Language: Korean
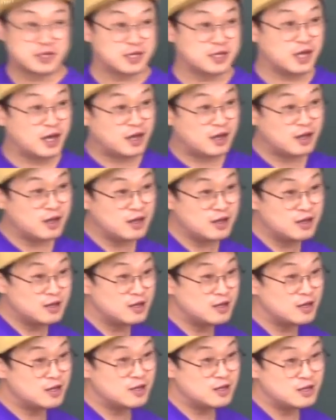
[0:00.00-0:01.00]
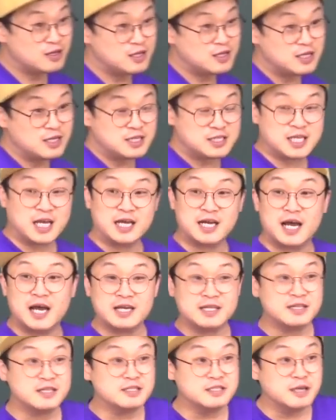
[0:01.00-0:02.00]
어떻게 돼?
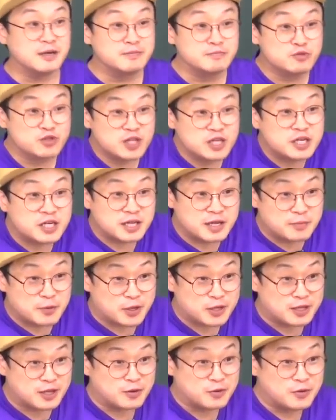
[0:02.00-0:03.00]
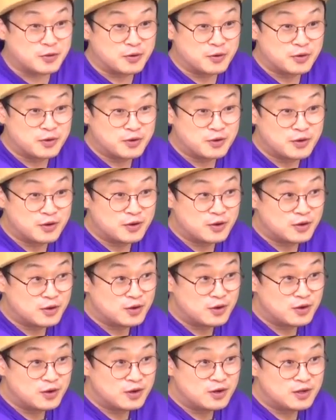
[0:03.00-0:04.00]
살아있는 연문 이렇게 돼버린다고.
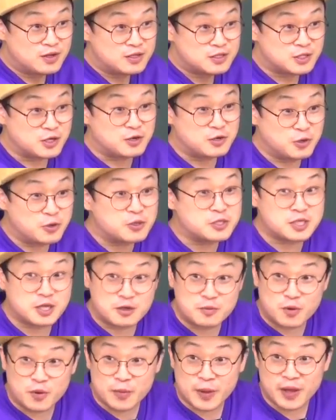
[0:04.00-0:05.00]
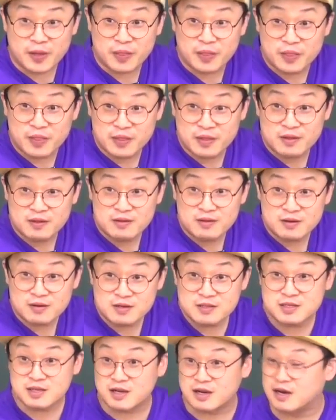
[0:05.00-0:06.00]
저걸 형용사로 보면.
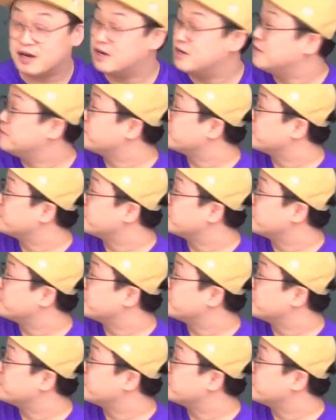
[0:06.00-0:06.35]
그잖아.